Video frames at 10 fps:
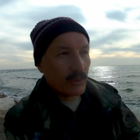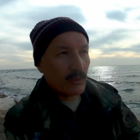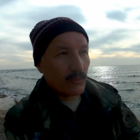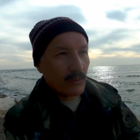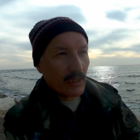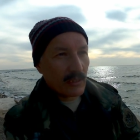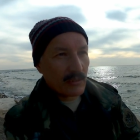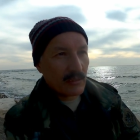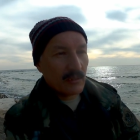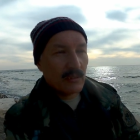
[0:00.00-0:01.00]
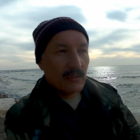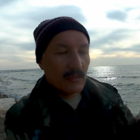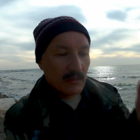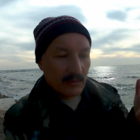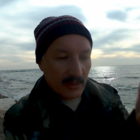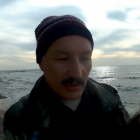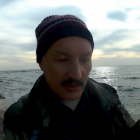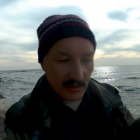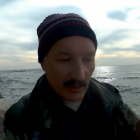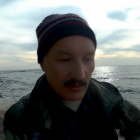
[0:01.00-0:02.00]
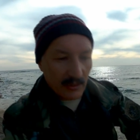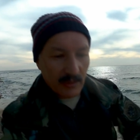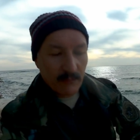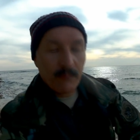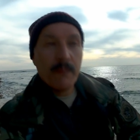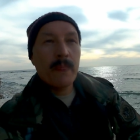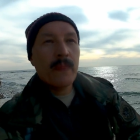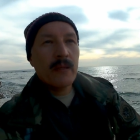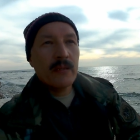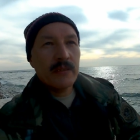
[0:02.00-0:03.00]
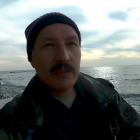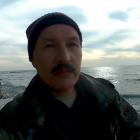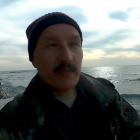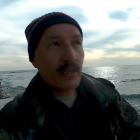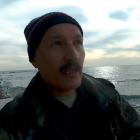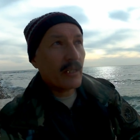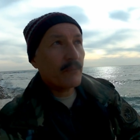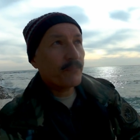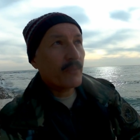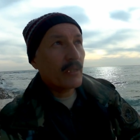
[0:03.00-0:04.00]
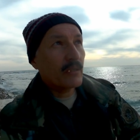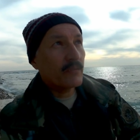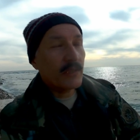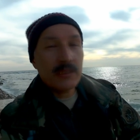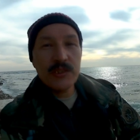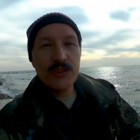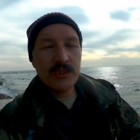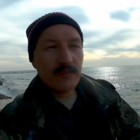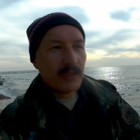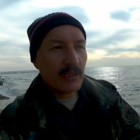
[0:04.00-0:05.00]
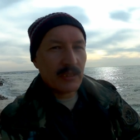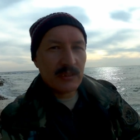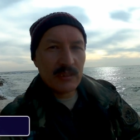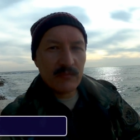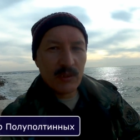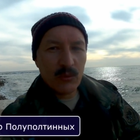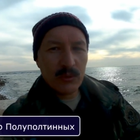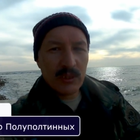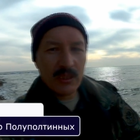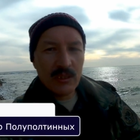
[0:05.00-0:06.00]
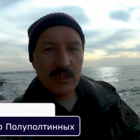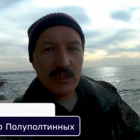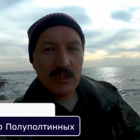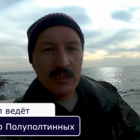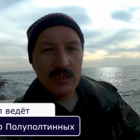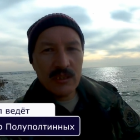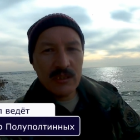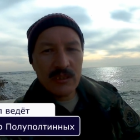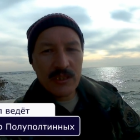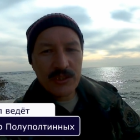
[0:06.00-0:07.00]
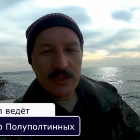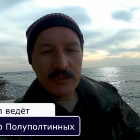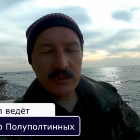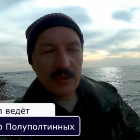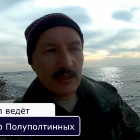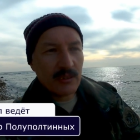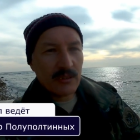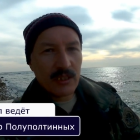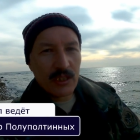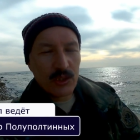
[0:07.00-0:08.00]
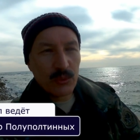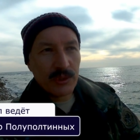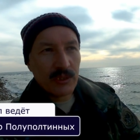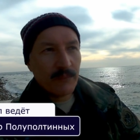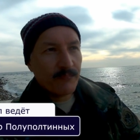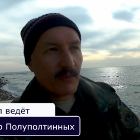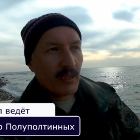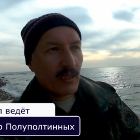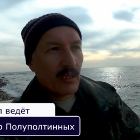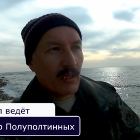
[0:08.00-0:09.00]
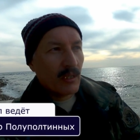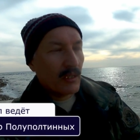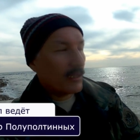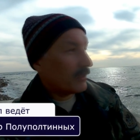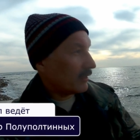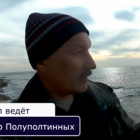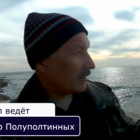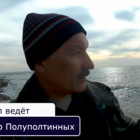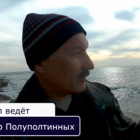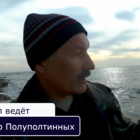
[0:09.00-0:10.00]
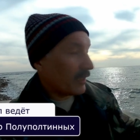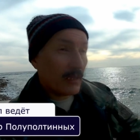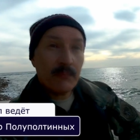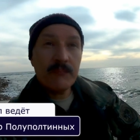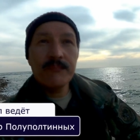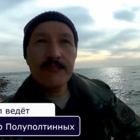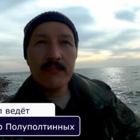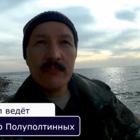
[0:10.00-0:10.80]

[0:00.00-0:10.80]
Сегодня у нас 30 января 2019 года. И я сейчас э, нахожусь э, на